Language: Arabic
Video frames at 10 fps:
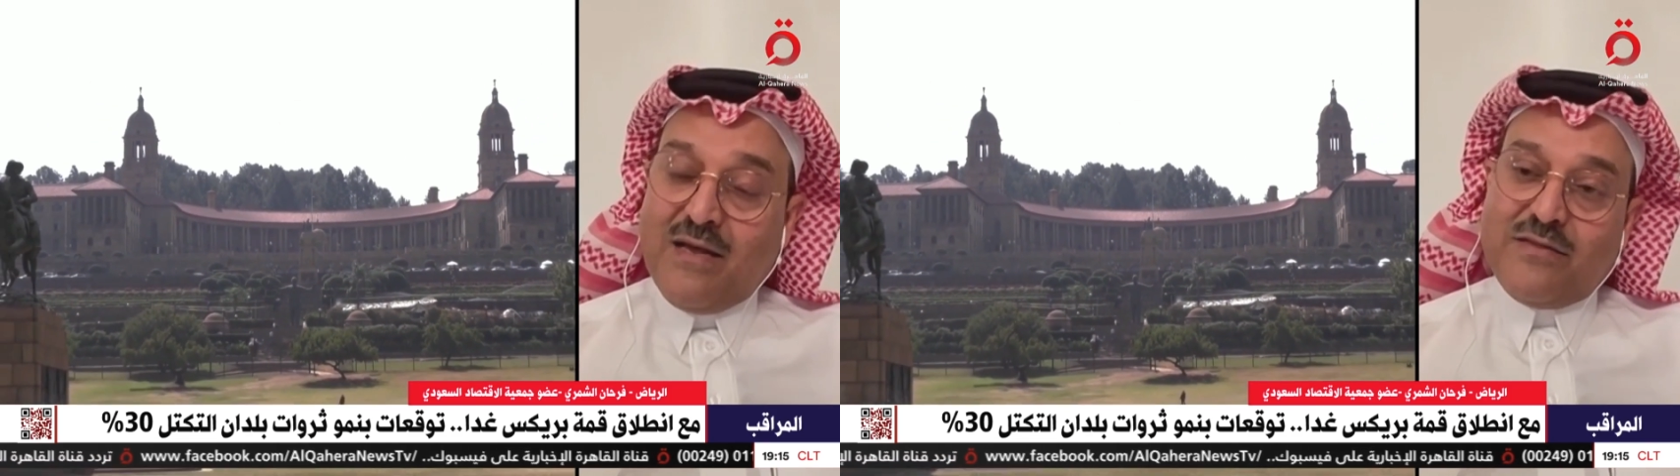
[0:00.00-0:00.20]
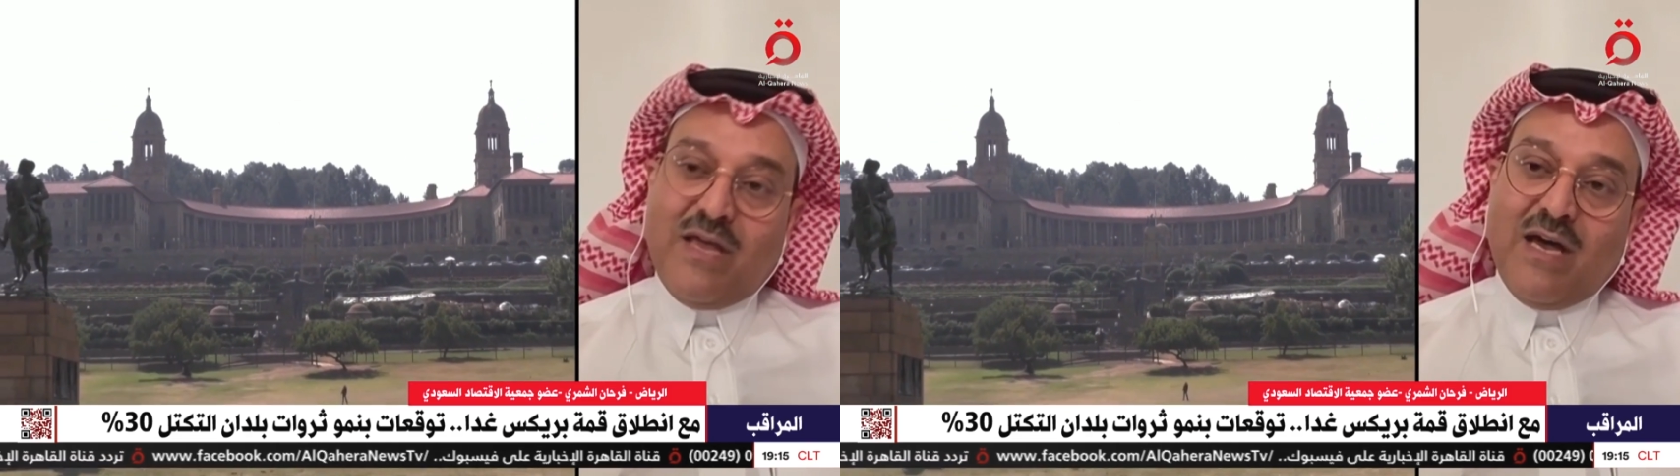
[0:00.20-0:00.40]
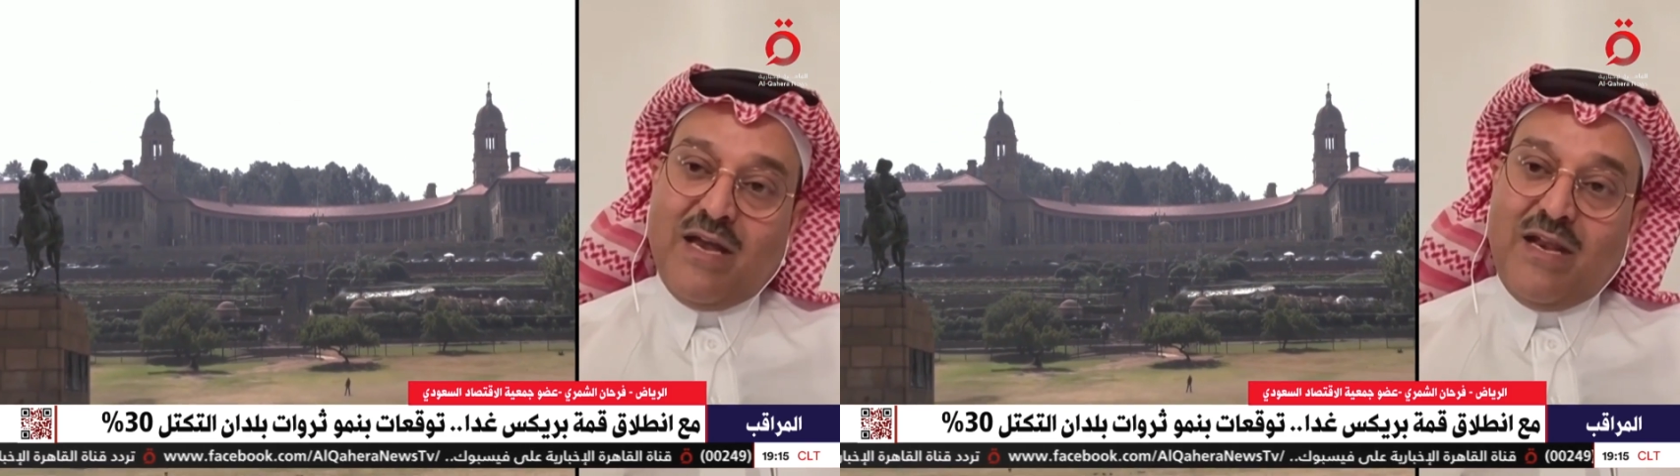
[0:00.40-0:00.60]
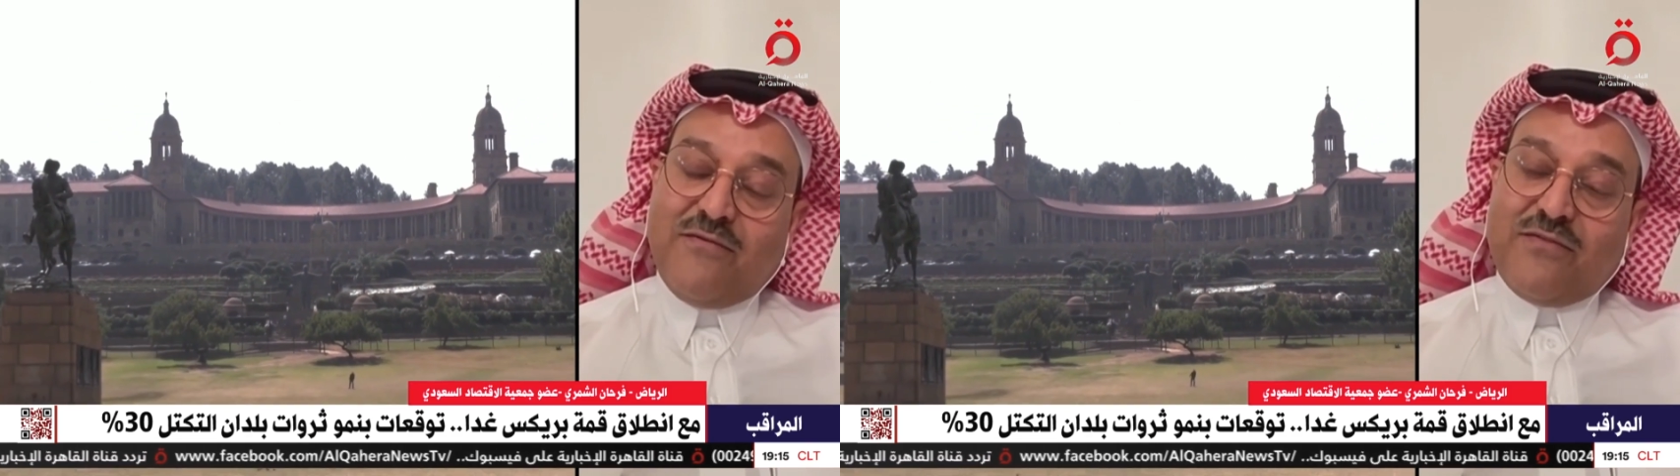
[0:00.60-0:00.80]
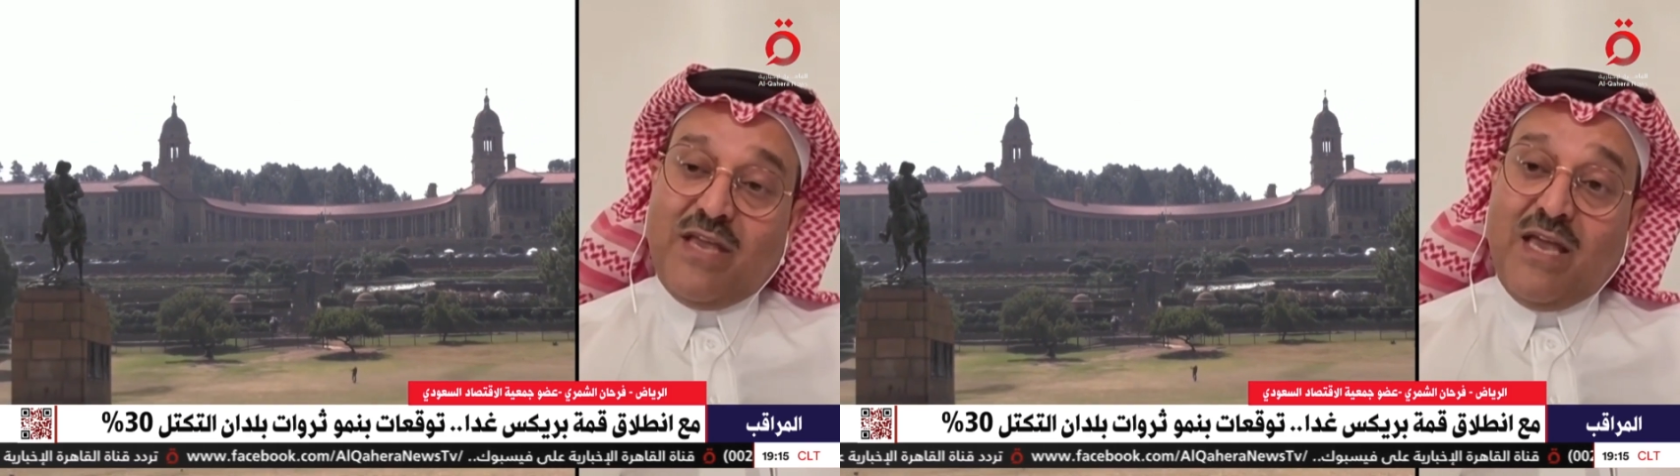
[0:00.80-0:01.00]
الطاقة
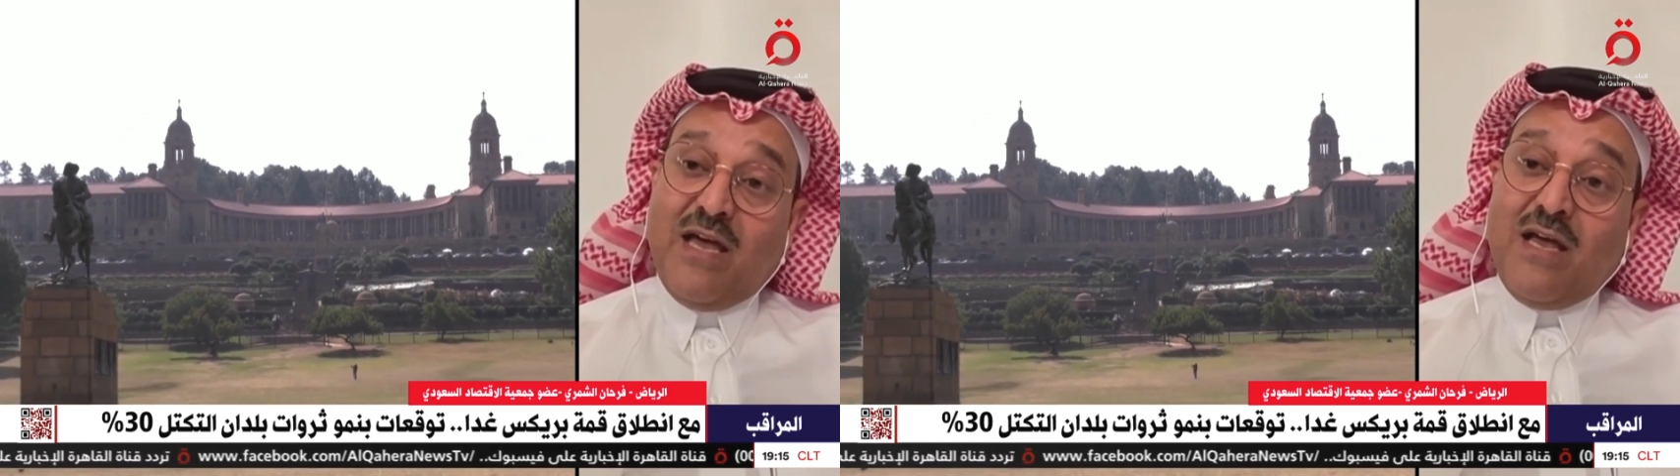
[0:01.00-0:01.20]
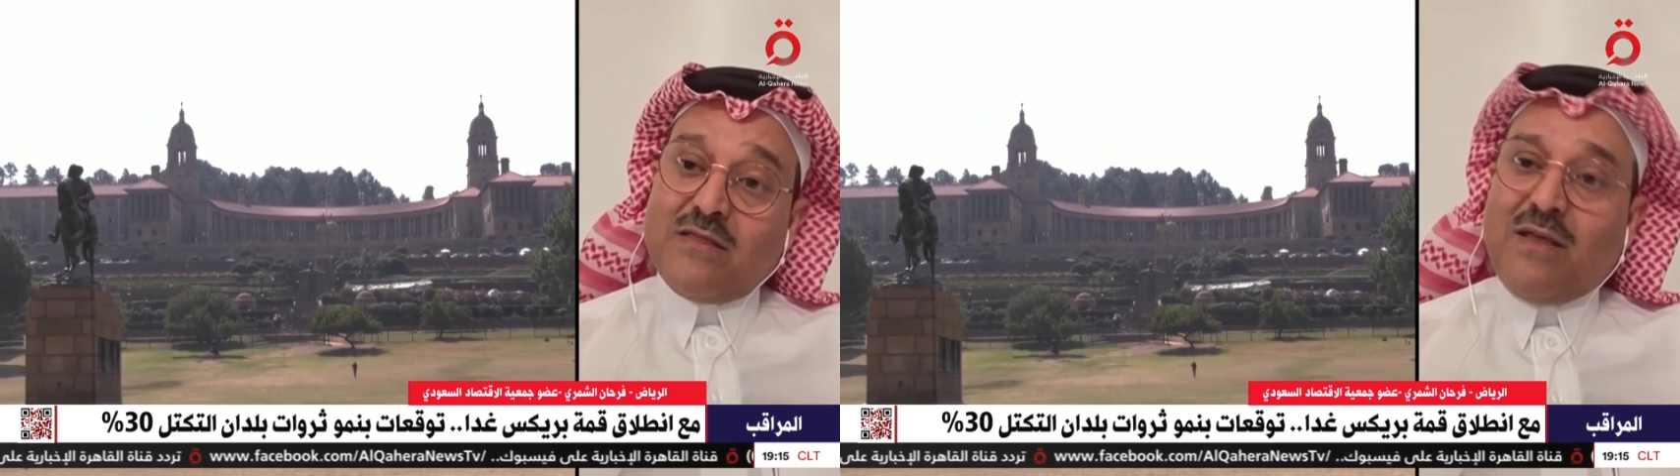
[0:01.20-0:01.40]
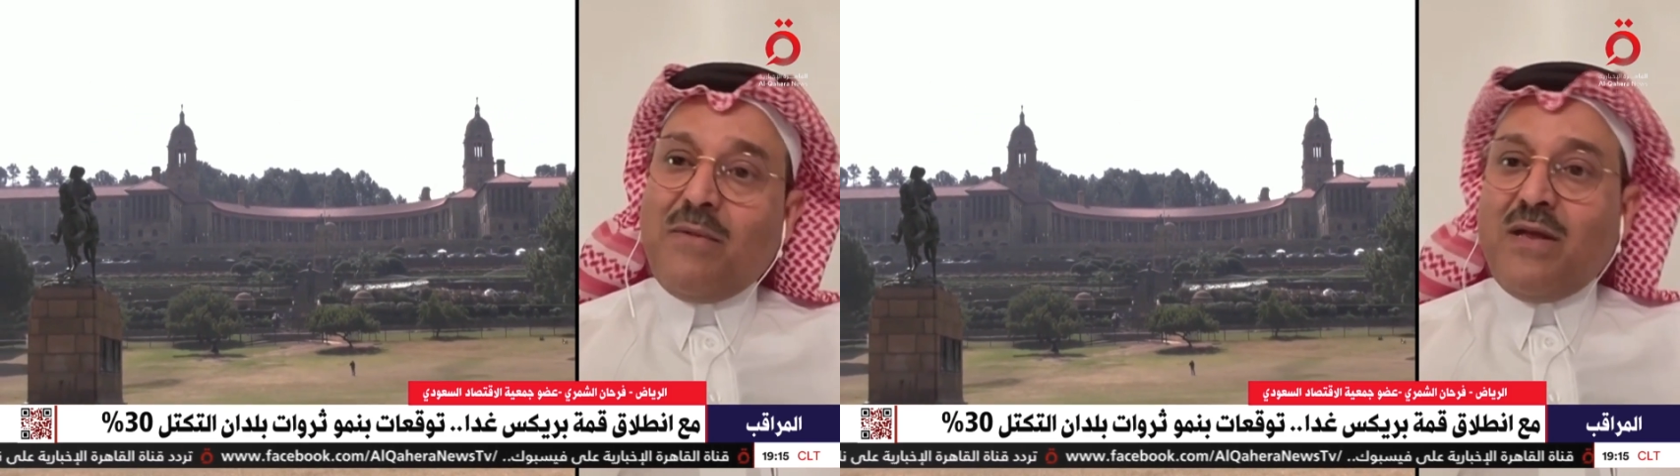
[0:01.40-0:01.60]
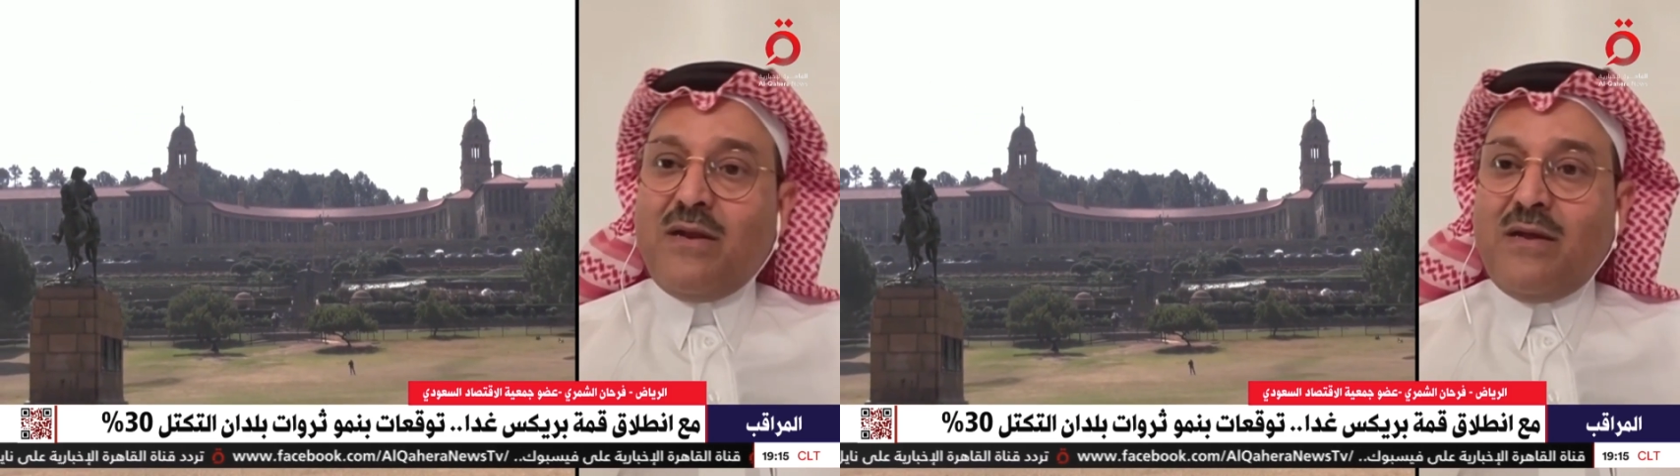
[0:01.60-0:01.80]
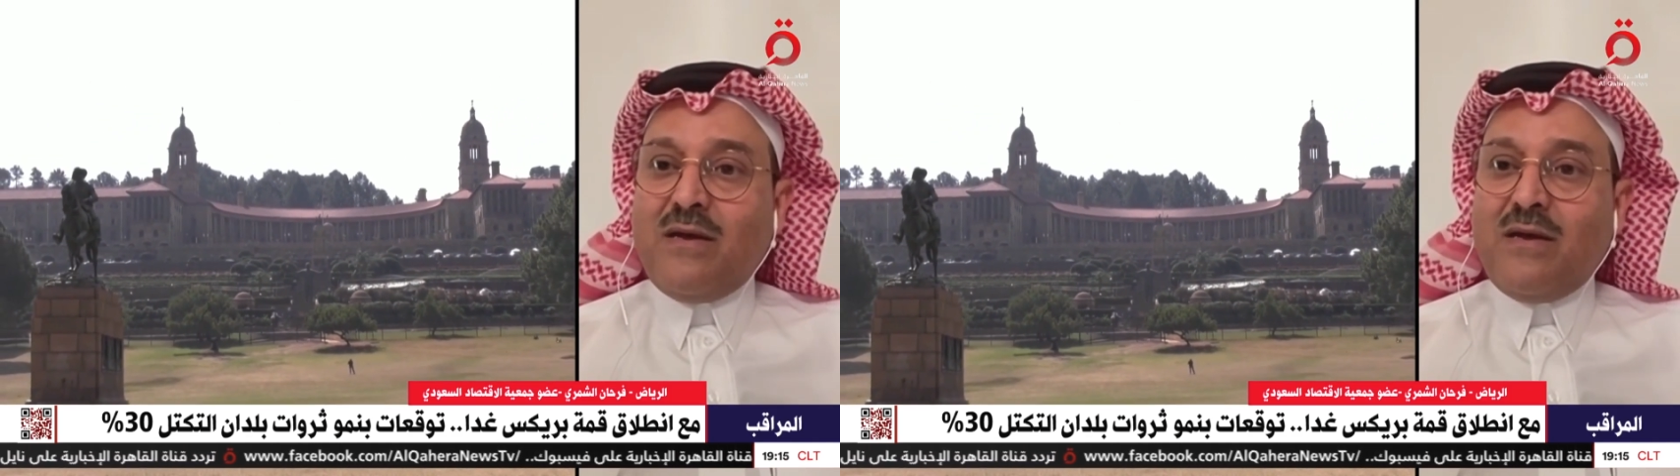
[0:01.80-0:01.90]
النفطية طبعا